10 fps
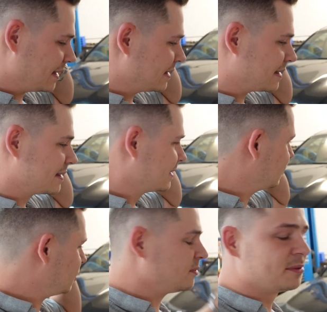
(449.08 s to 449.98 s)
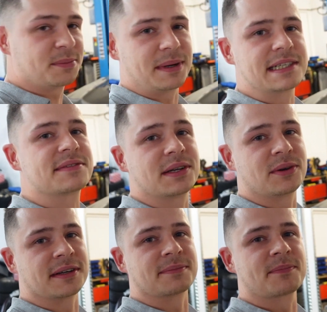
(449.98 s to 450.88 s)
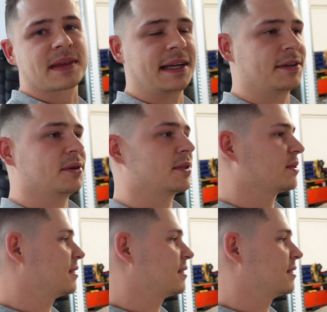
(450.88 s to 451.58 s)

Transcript: da ist Hopf und Malz verloren. Kann ich euch so